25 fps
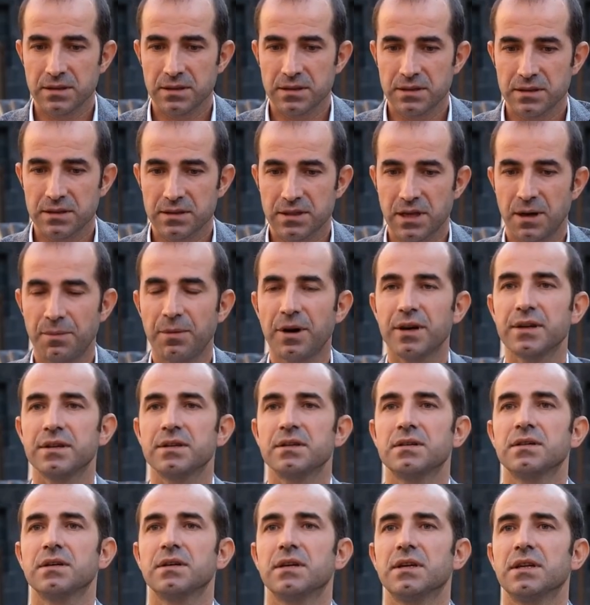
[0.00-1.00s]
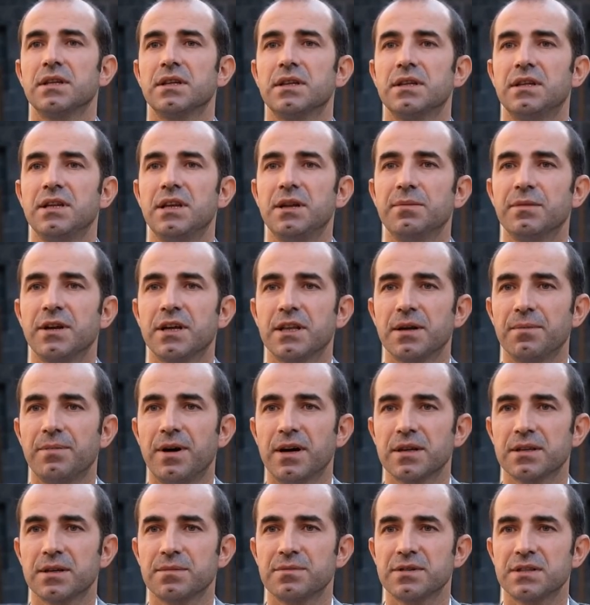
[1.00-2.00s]
zaman e, dilimine de
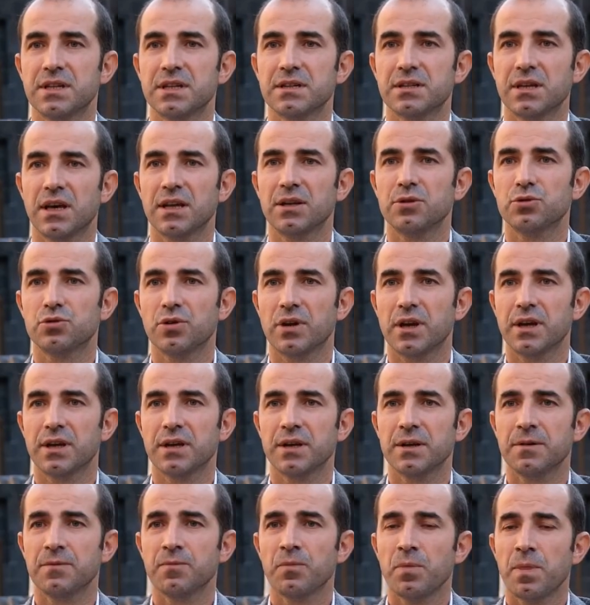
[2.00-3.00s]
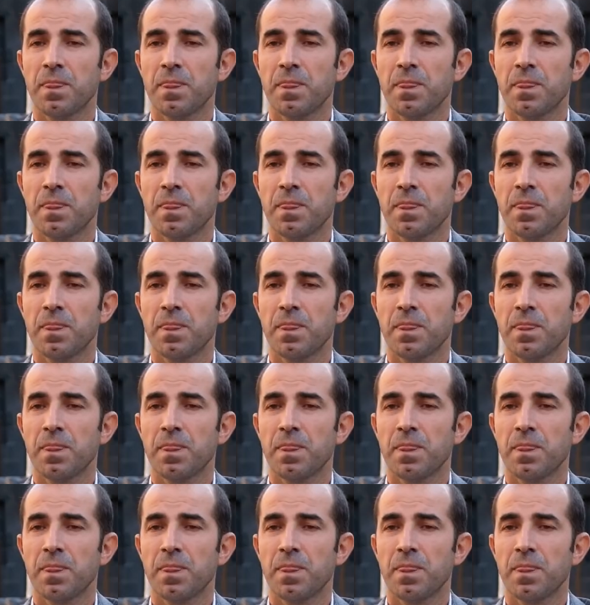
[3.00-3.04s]
baktığımızda Sayın Öcalan'ın